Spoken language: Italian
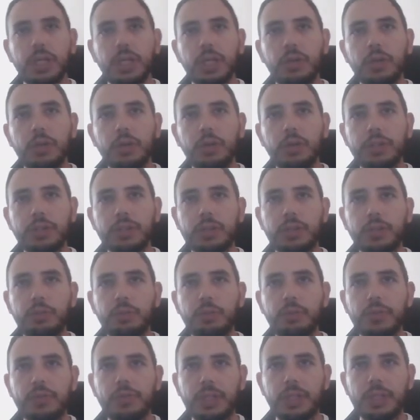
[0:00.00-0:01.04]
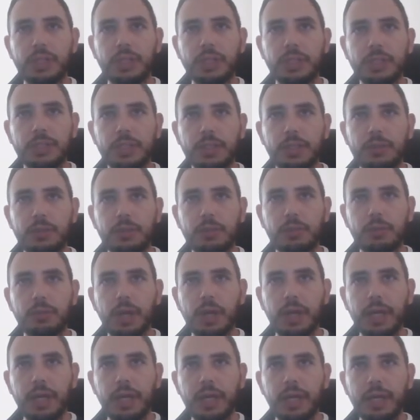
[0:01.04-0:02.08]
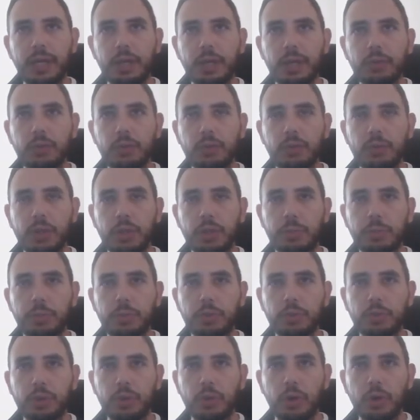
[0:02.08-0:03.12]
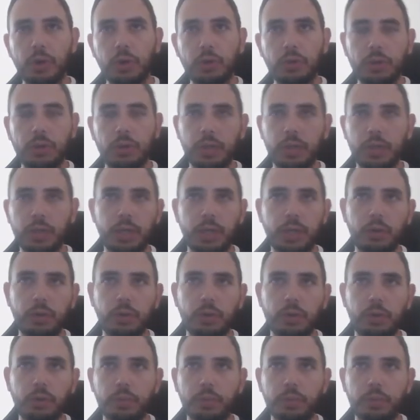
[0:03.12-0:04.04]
Noster, come viene descritto qua, è un protocollo che è open